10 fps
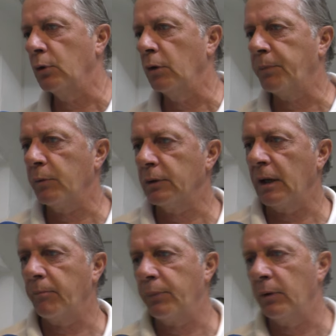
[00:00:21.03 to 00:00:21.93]
Noi il primo
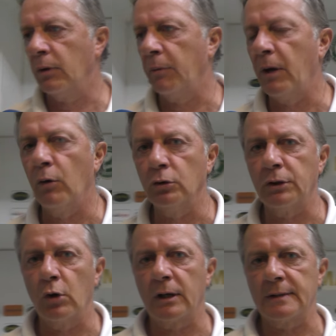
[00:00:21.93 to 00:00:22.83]
tempo abbiamo avuto
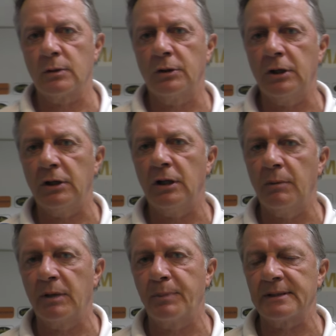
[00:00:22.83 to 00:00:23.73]
tre occasioni nitide
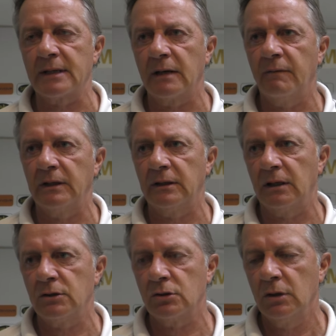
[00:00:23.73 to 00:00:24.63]
per passare in
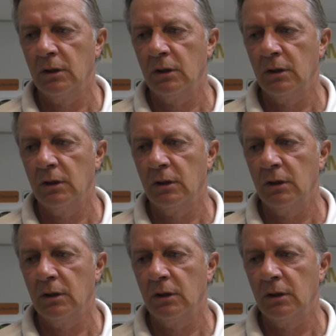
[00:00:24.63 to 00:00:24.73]
vantaggio.